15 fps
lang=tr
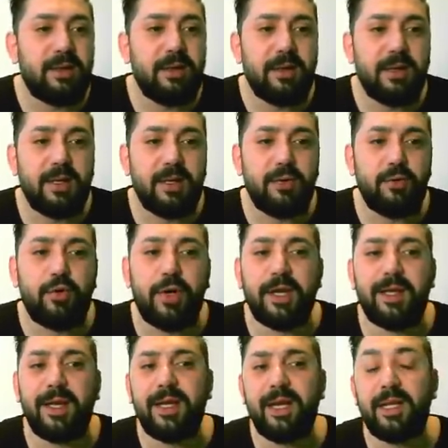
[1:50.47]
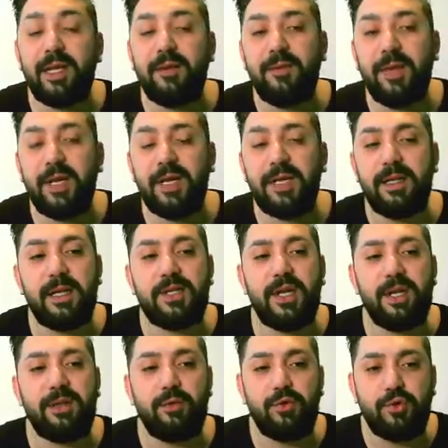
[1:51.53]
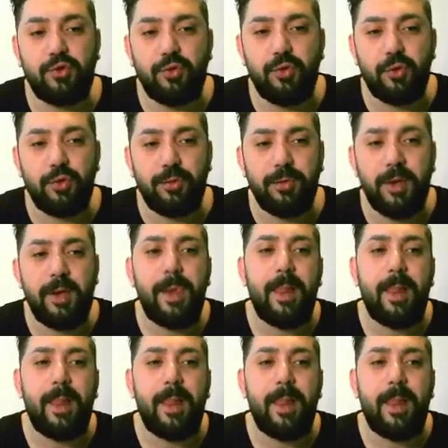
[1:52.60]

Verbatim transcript: e, yukarıdaki hedeflere gideceğini düşünüyorum.